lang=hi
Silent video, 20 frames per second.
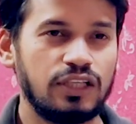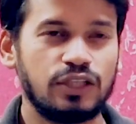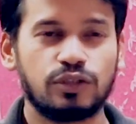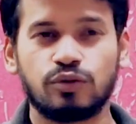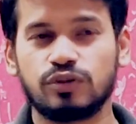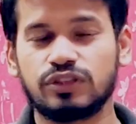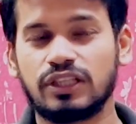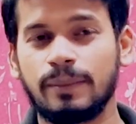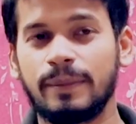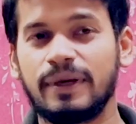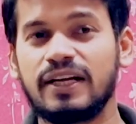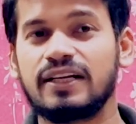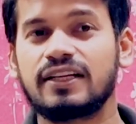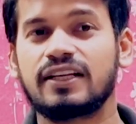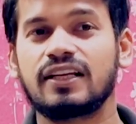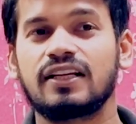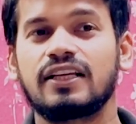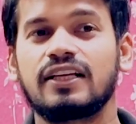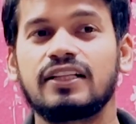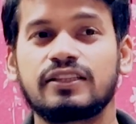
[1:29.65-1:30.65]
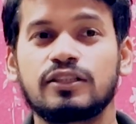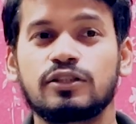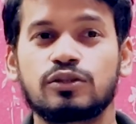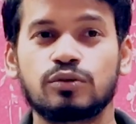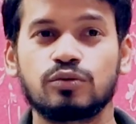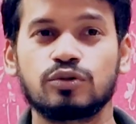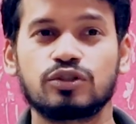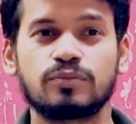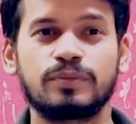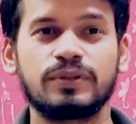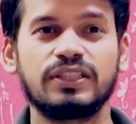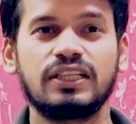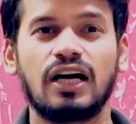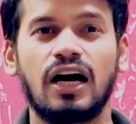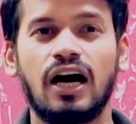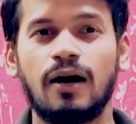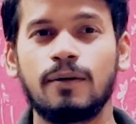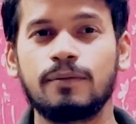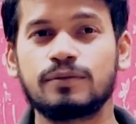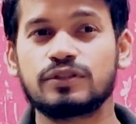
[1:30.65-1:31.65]
तो ये मेंटल हेल्थ इश्यूज़ भी
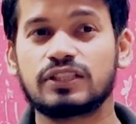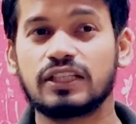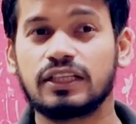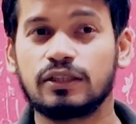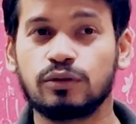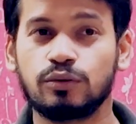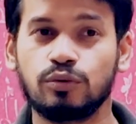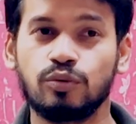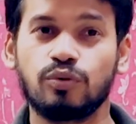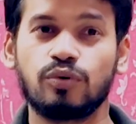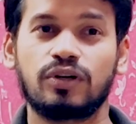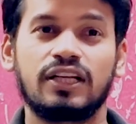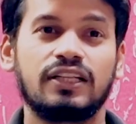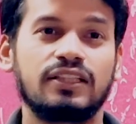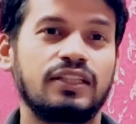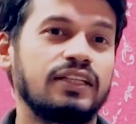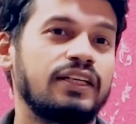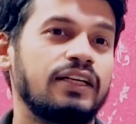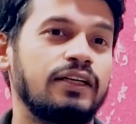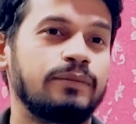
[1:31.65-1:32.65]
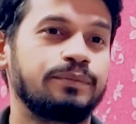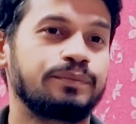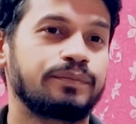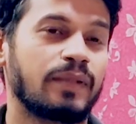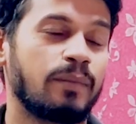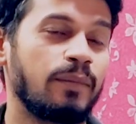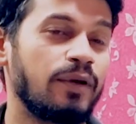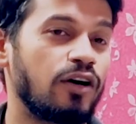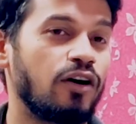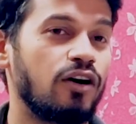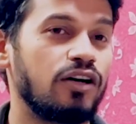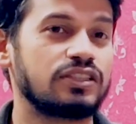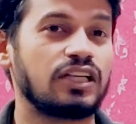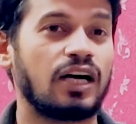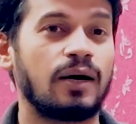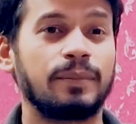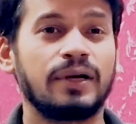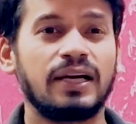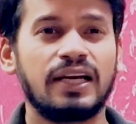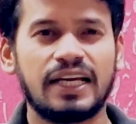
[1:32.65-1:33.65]
आपसे दूर रहते हैं बिकॉज
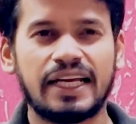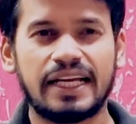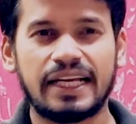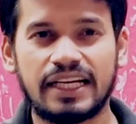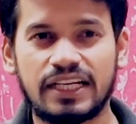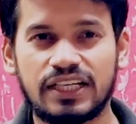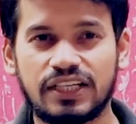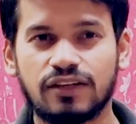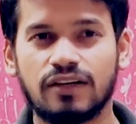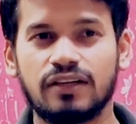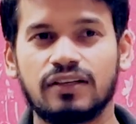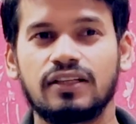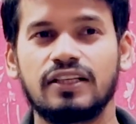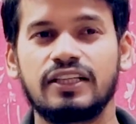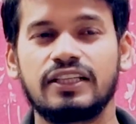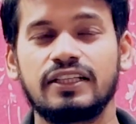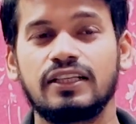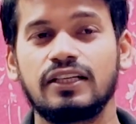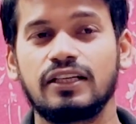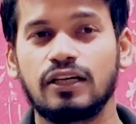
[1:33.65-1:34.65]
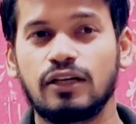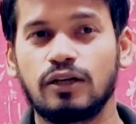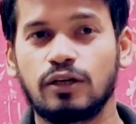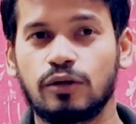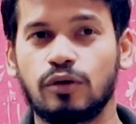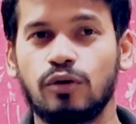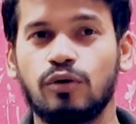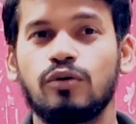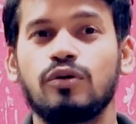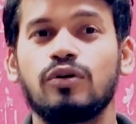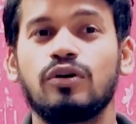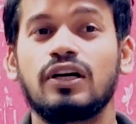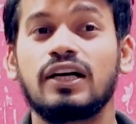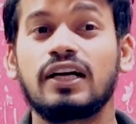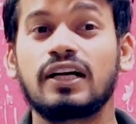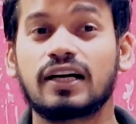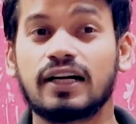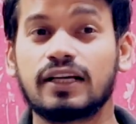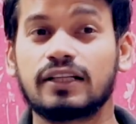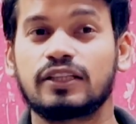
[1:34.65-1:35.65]
आप इंटरनली ग्लो
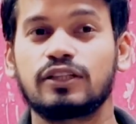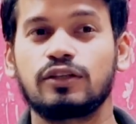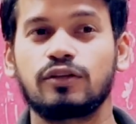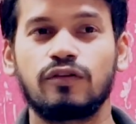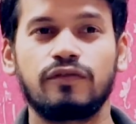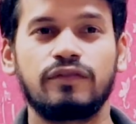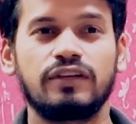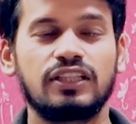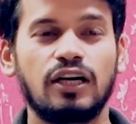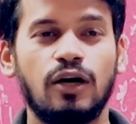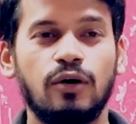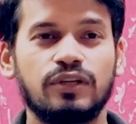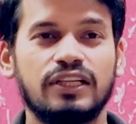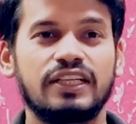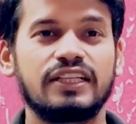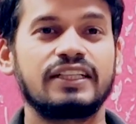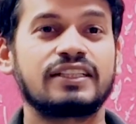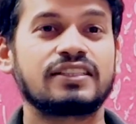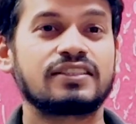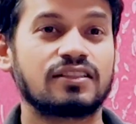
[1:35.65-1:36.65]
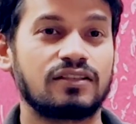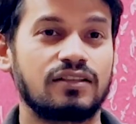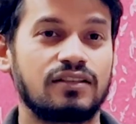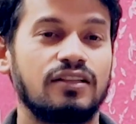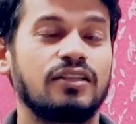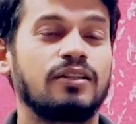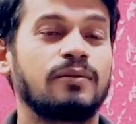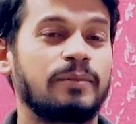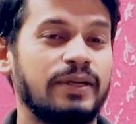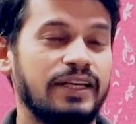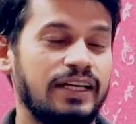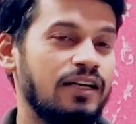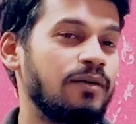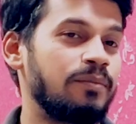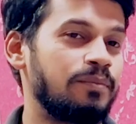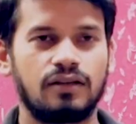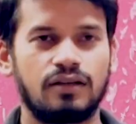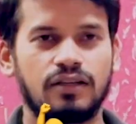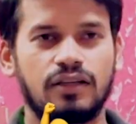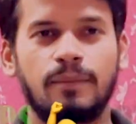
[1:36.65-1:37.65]
करते हो विदाउट एनी एक्सटर्नल
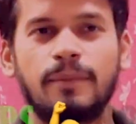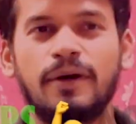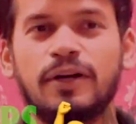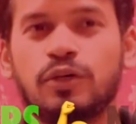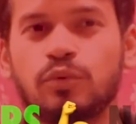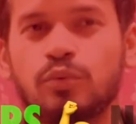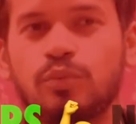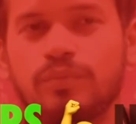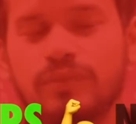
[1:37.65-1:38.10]
मेकअप नंबर टू